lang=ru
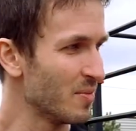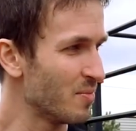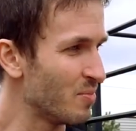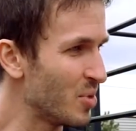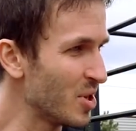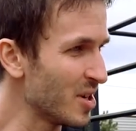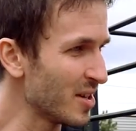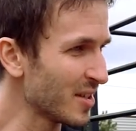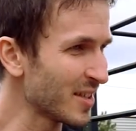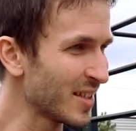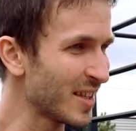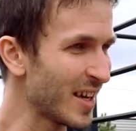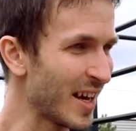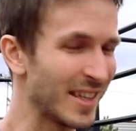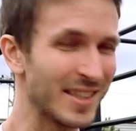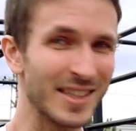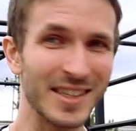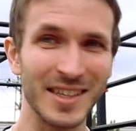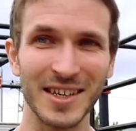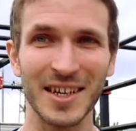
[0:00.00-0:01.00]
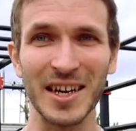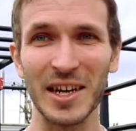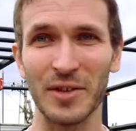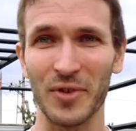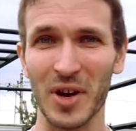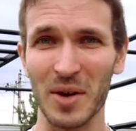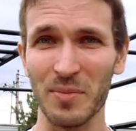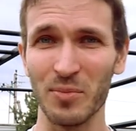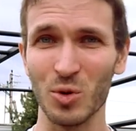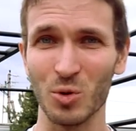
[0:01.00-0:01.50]
перестать играть
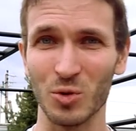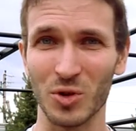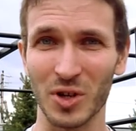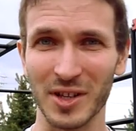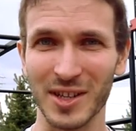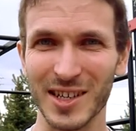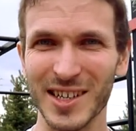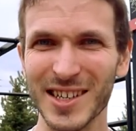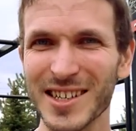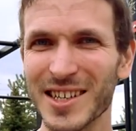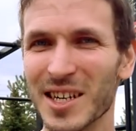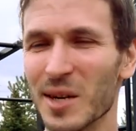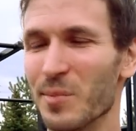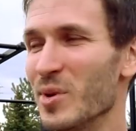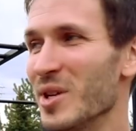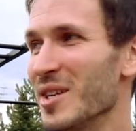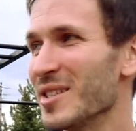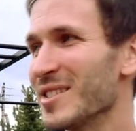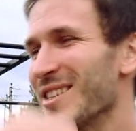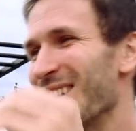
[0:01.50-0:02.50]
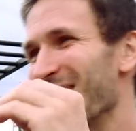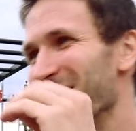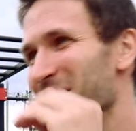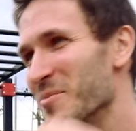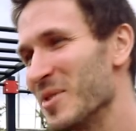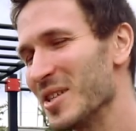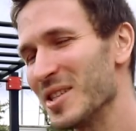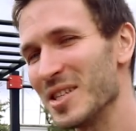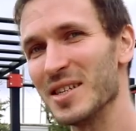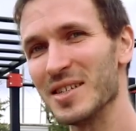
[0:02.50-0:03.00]
в компьютерные игры, перестать
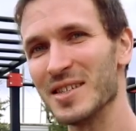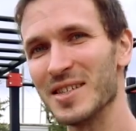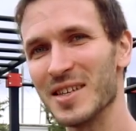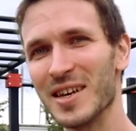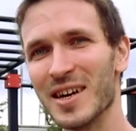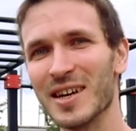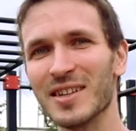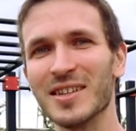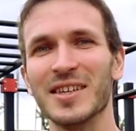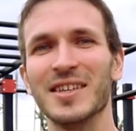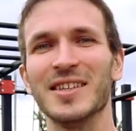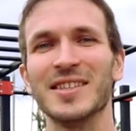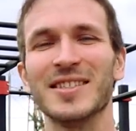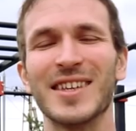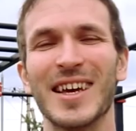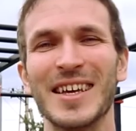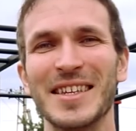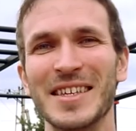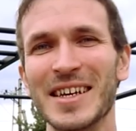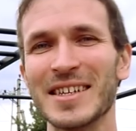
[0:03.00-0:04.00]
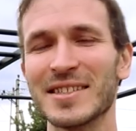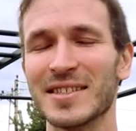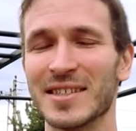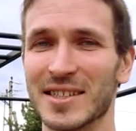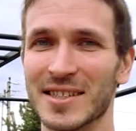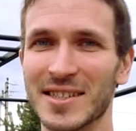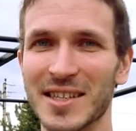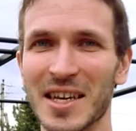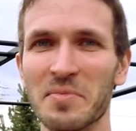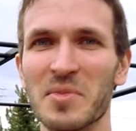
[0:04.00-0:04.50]
смотреть сериалы и
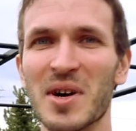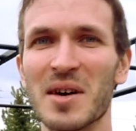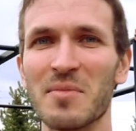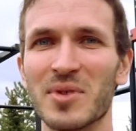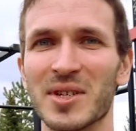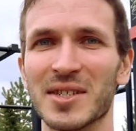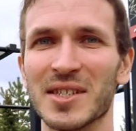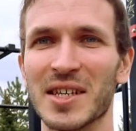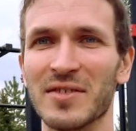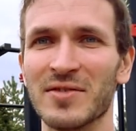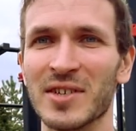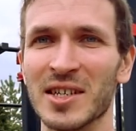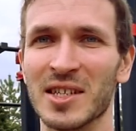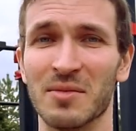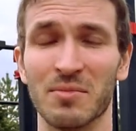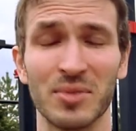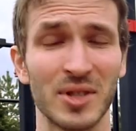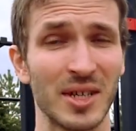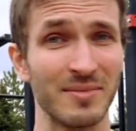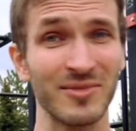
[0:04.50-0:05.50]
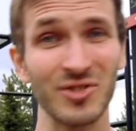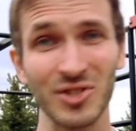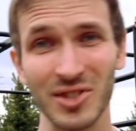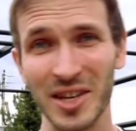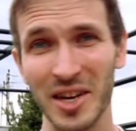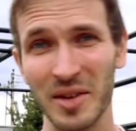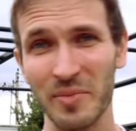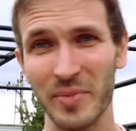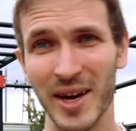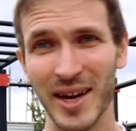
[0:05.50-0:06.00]
заняться самообразованием, потому
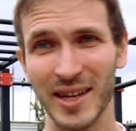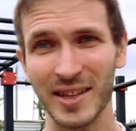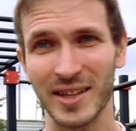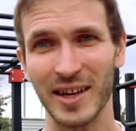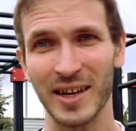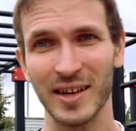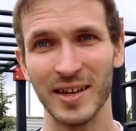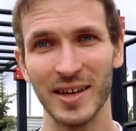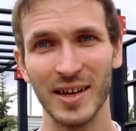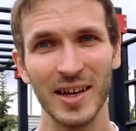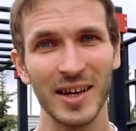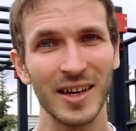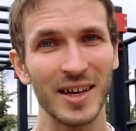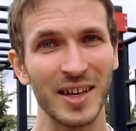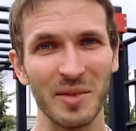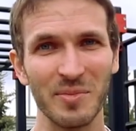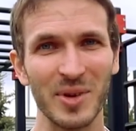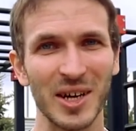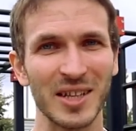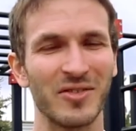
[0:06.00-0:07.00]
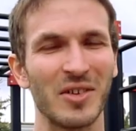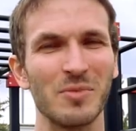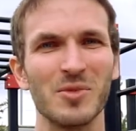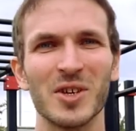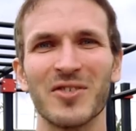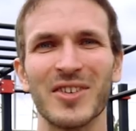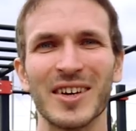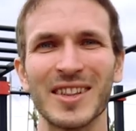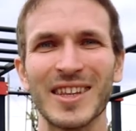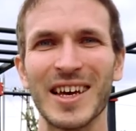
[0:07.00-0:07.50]
что, ребята, ребята, вам не
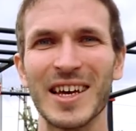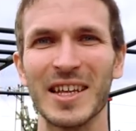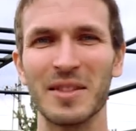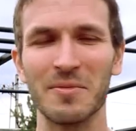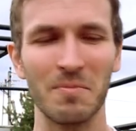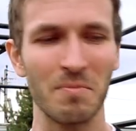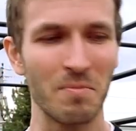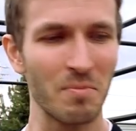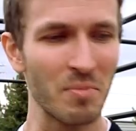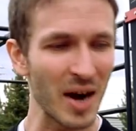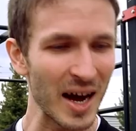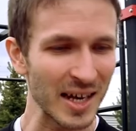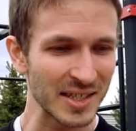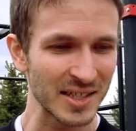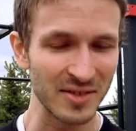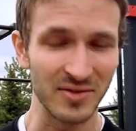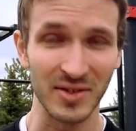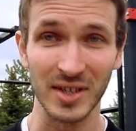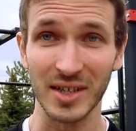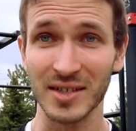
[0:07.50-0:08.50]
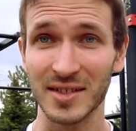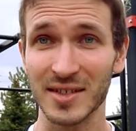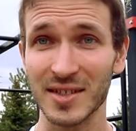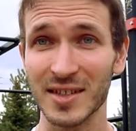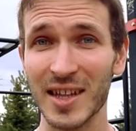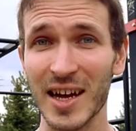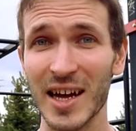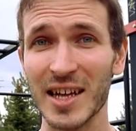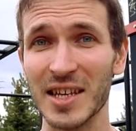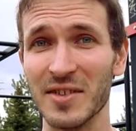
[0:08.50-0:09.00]
хватает базовых
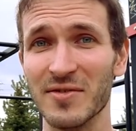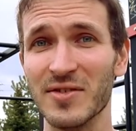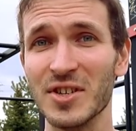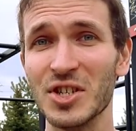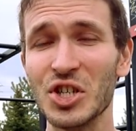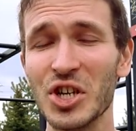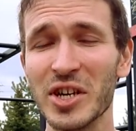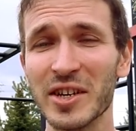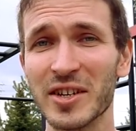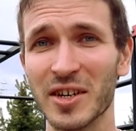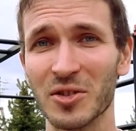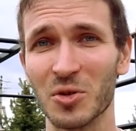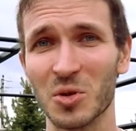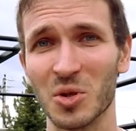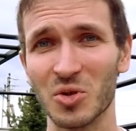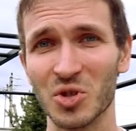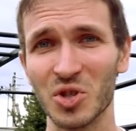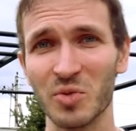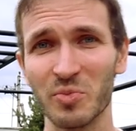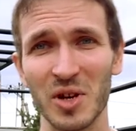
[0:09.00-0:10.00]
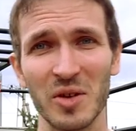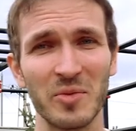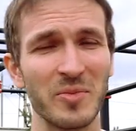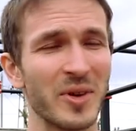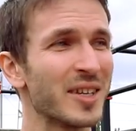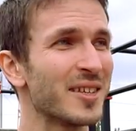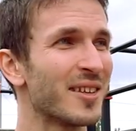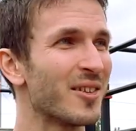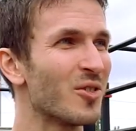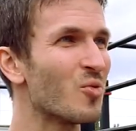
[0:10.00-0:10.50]
знаний, вещей, которые должен
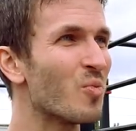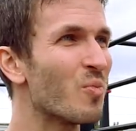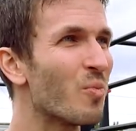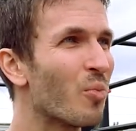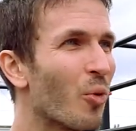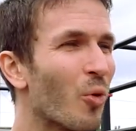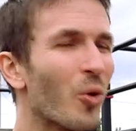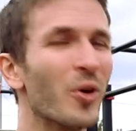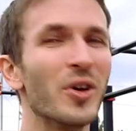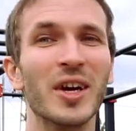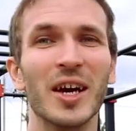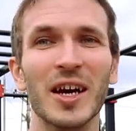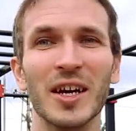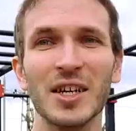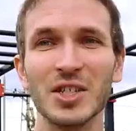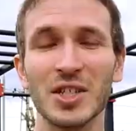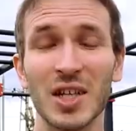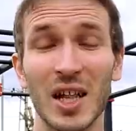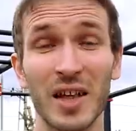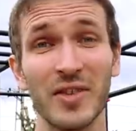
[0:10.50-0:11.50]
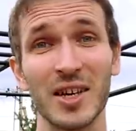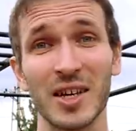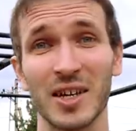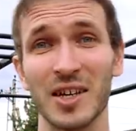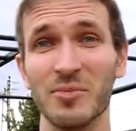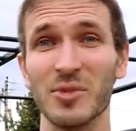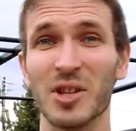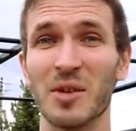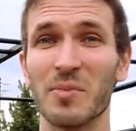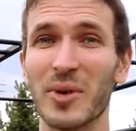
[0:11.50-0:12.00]
понимать любой человек.
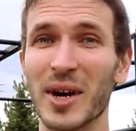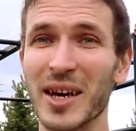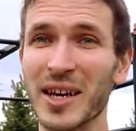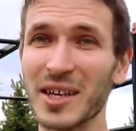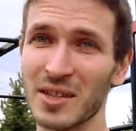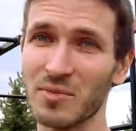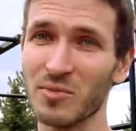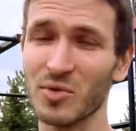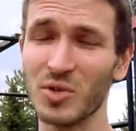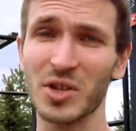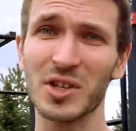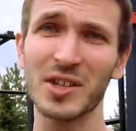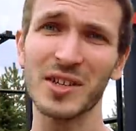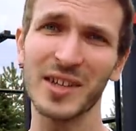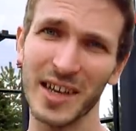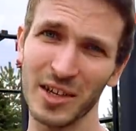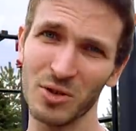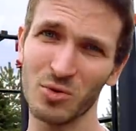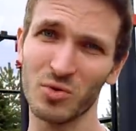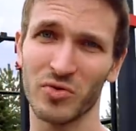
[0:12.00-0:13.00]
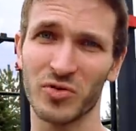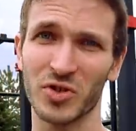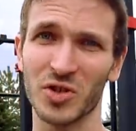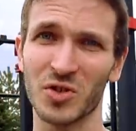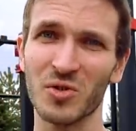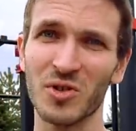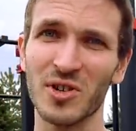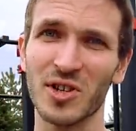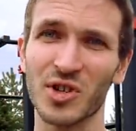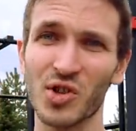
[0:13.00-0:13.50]
Именно поэтому их и дают в
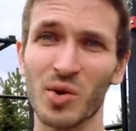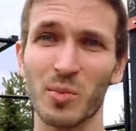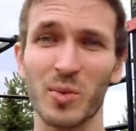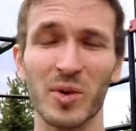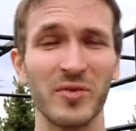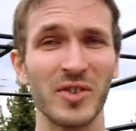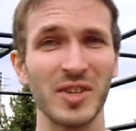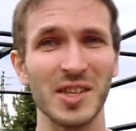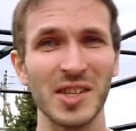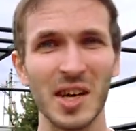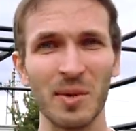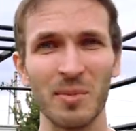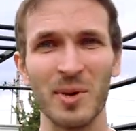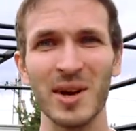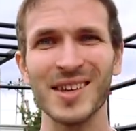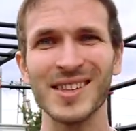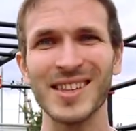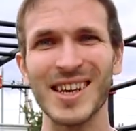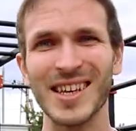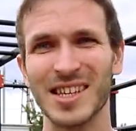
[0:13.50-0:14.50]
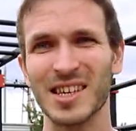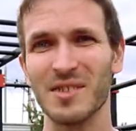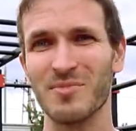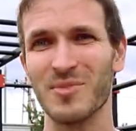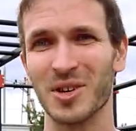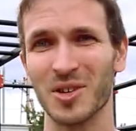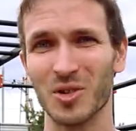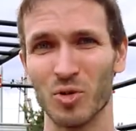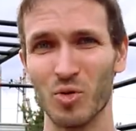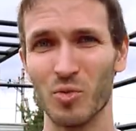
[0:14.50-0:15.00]
школе, чтобы вы не были
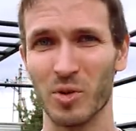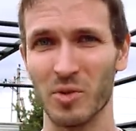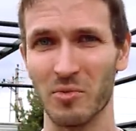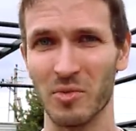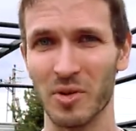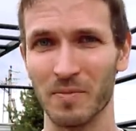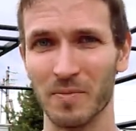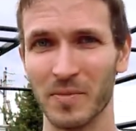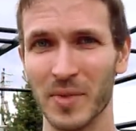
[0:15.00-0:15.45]
такими глупыми.